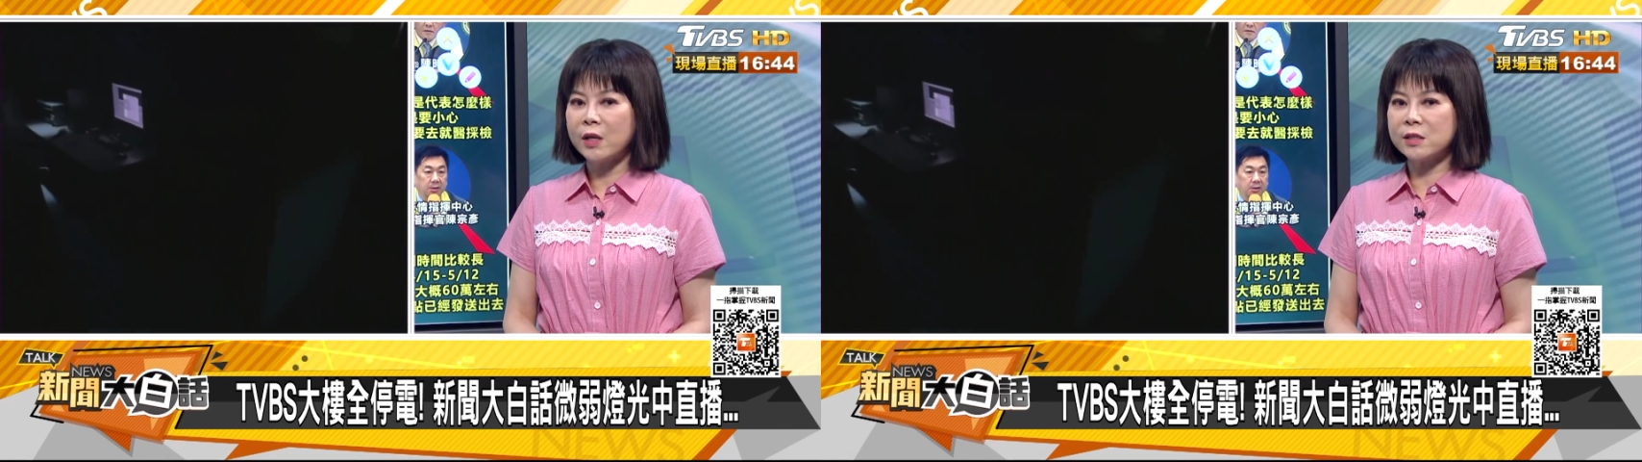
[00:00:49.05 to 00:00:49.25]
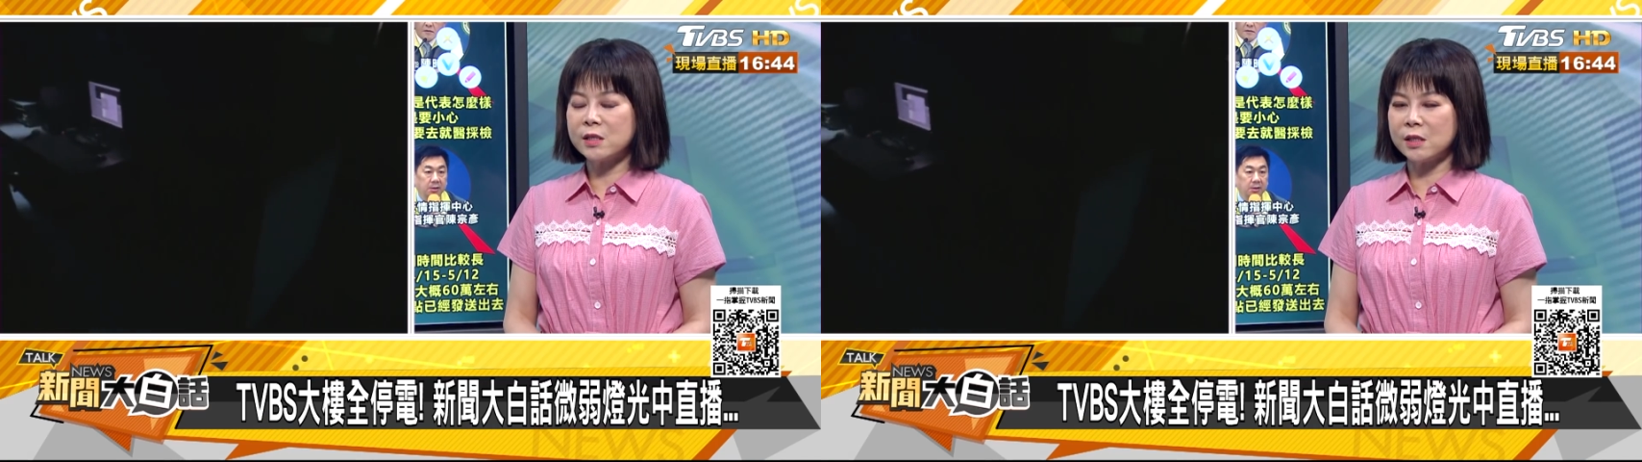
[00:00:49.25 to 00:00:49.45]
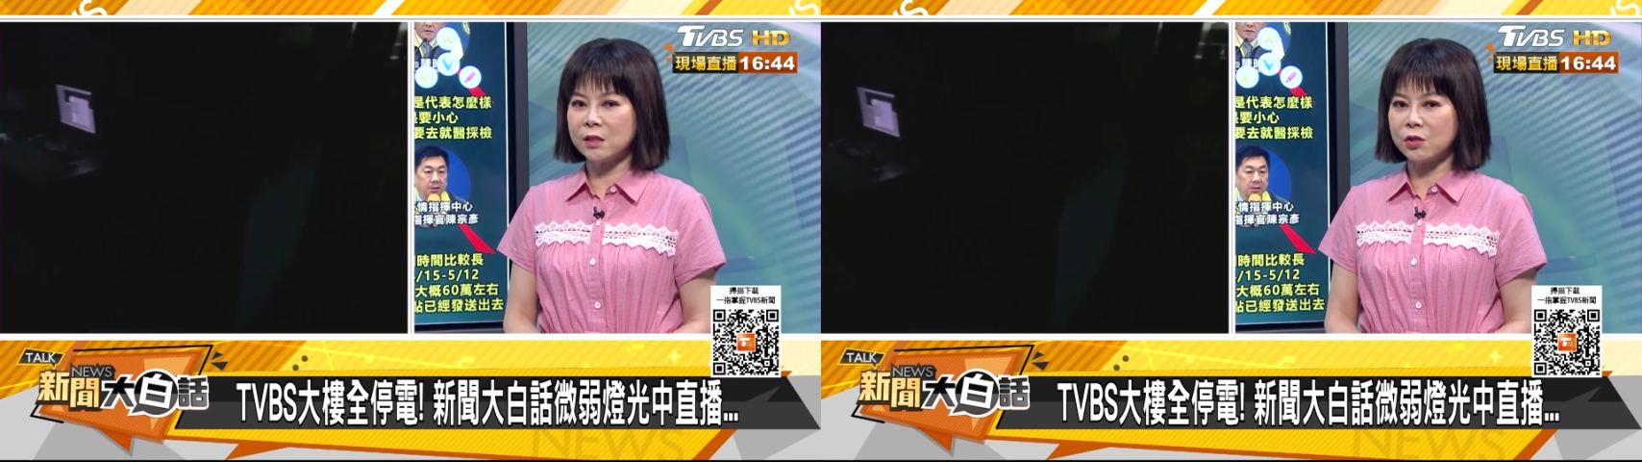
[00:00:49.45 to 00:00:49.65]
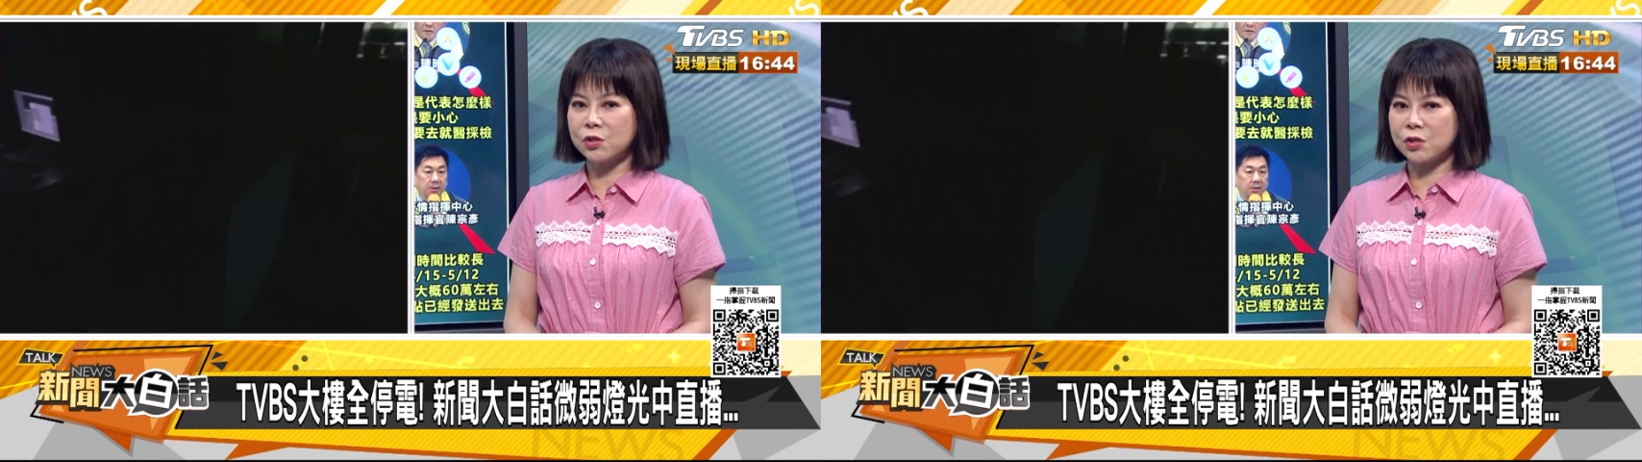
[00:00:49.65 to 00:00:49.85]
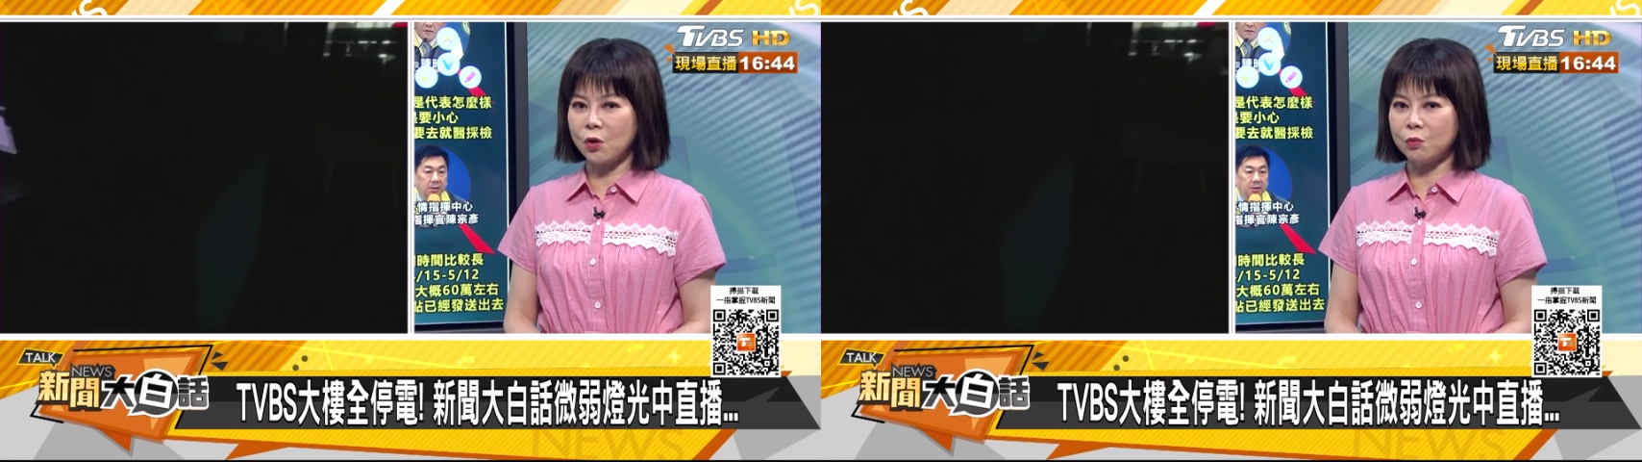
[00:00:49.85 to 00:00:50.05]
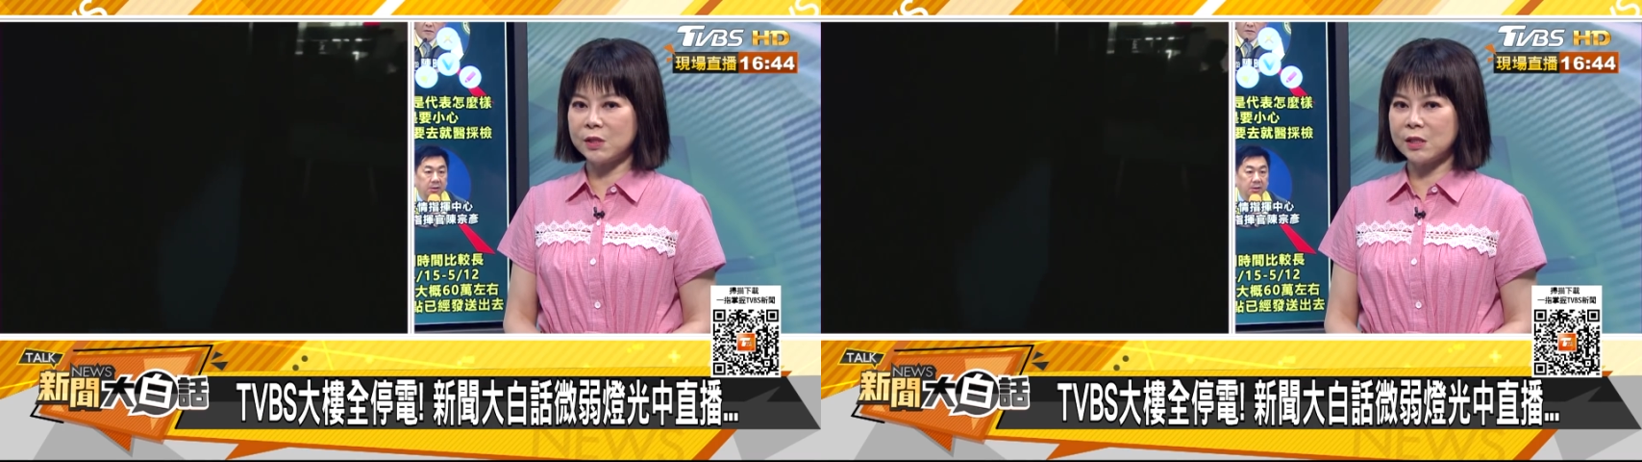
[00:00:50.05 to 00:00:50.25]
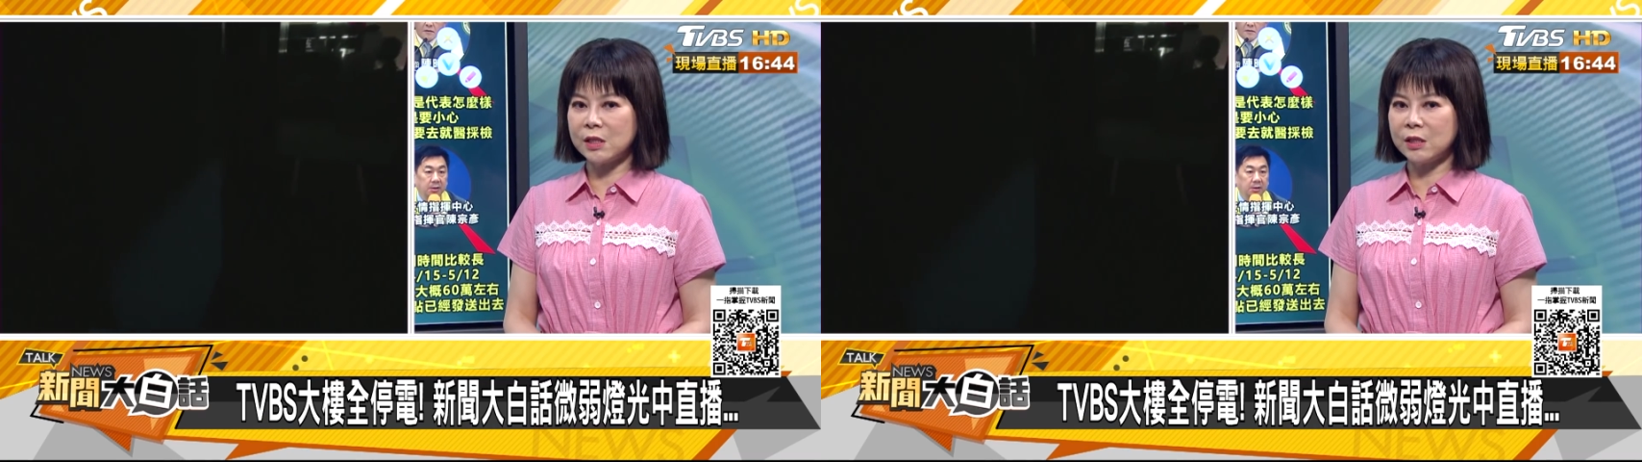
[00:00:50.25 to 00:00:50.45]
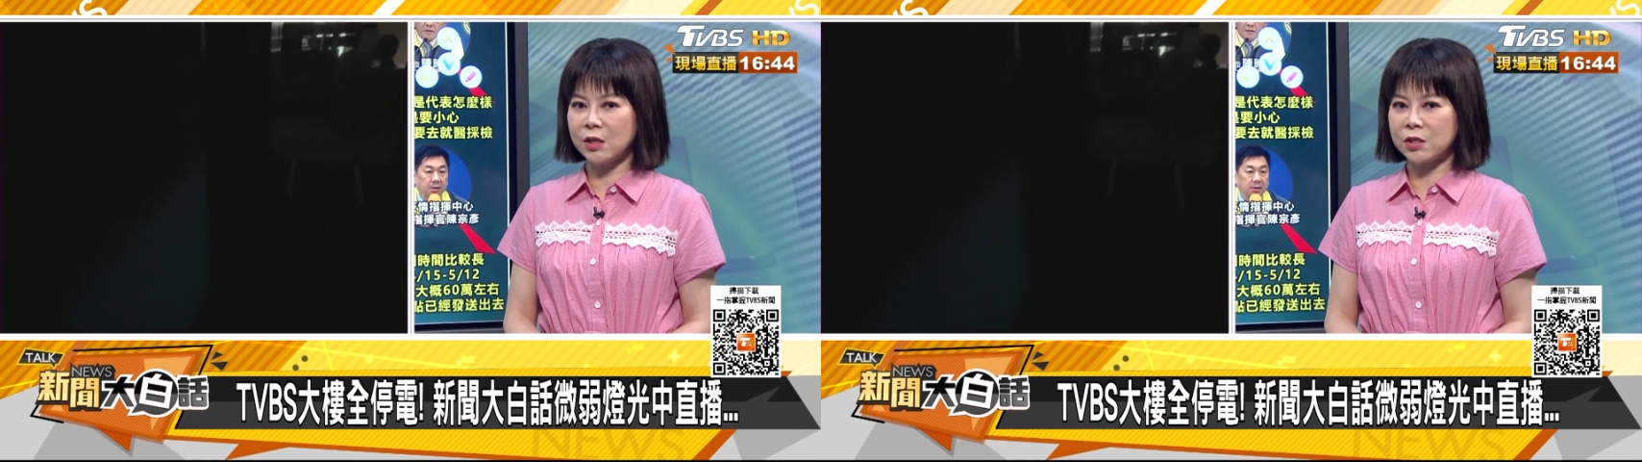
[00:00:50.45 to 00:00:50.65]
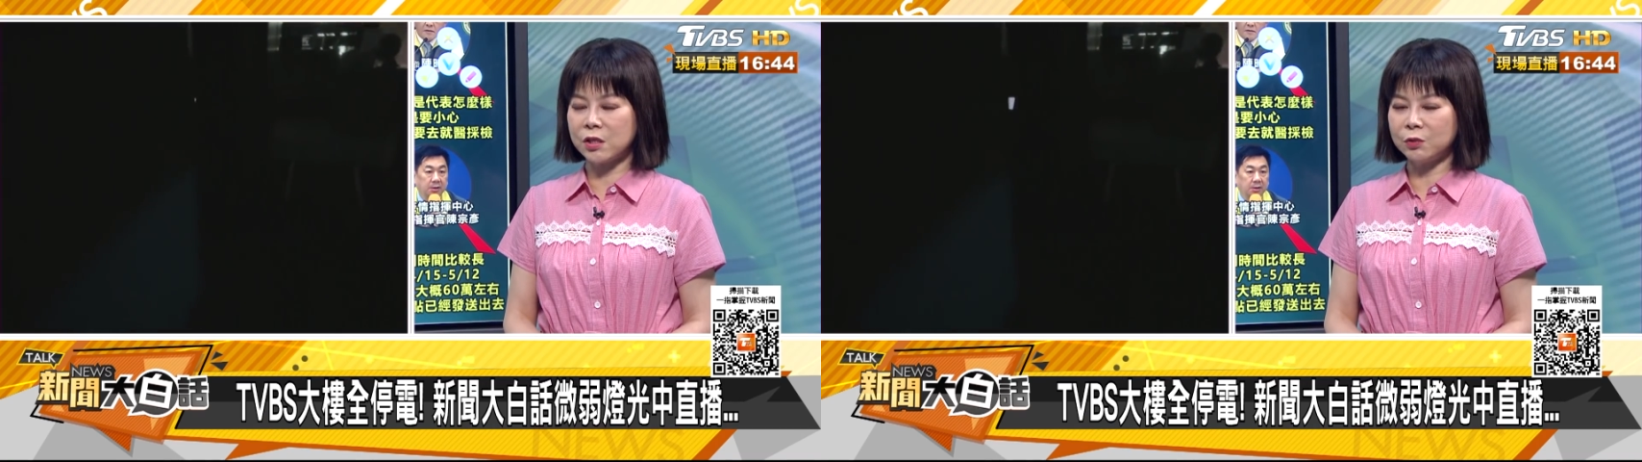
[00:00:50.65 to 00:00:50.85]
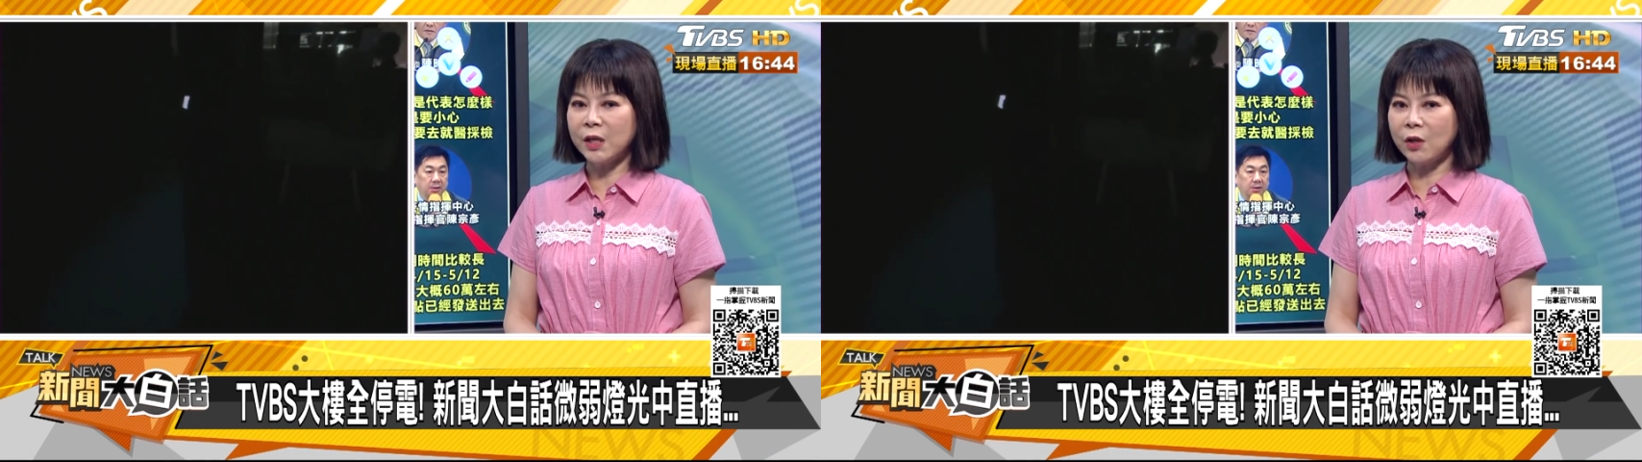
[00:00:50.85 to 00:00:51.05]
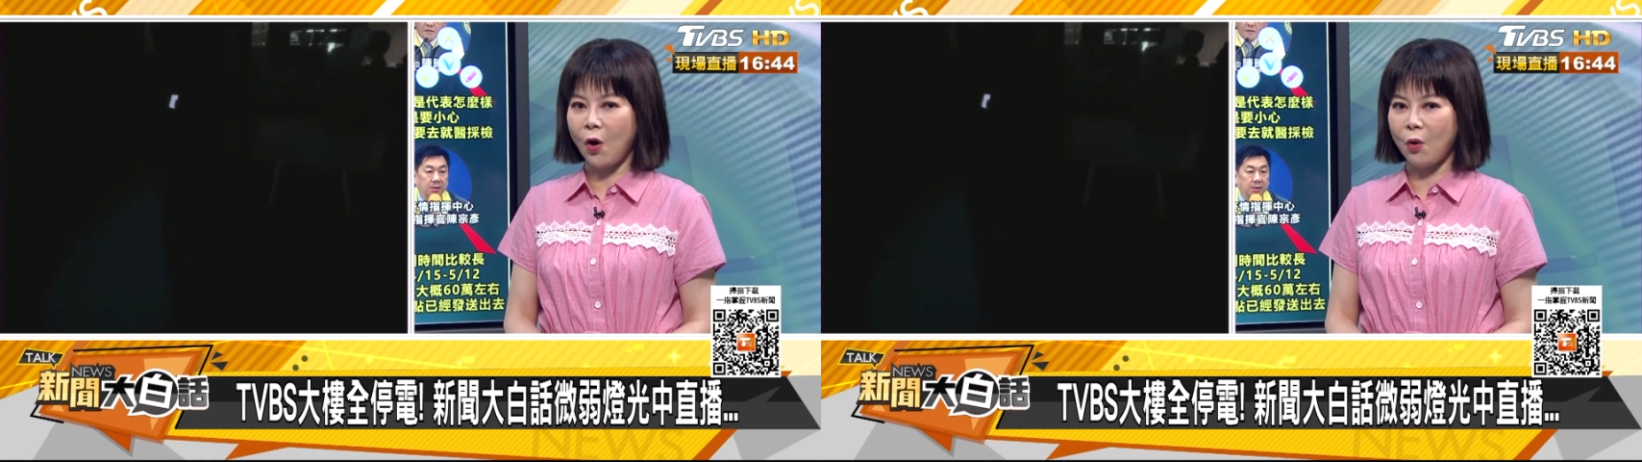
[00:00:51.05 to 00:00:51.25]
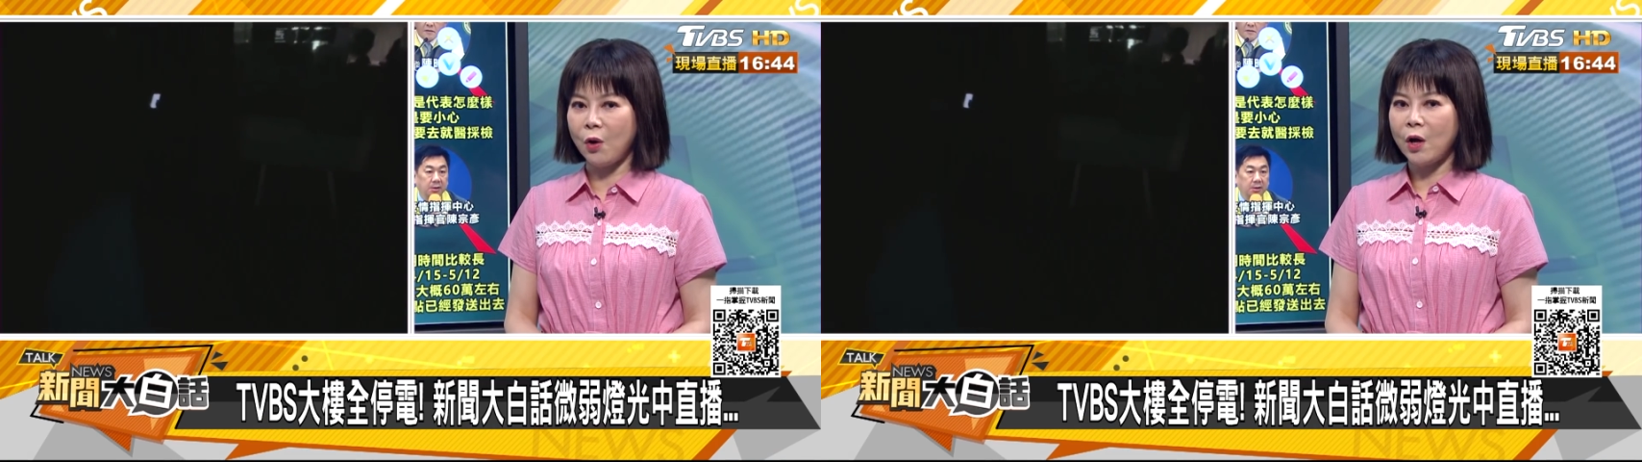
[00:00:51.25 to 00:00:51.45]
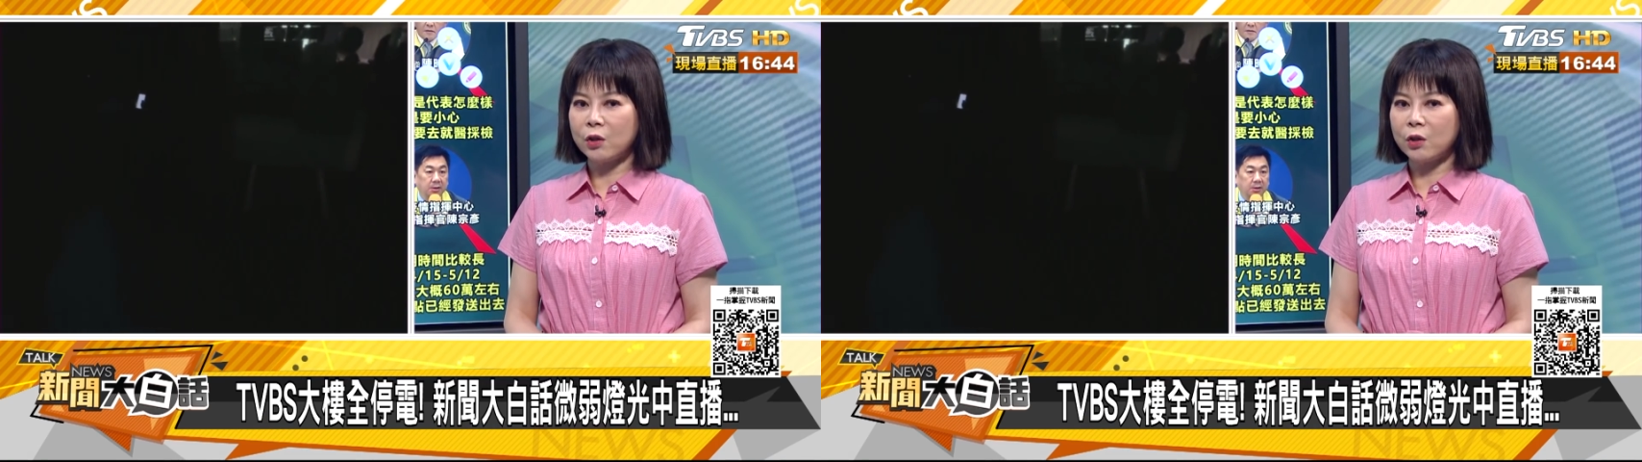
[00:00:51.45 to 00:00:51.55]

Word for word: 自己的手机的手电筒。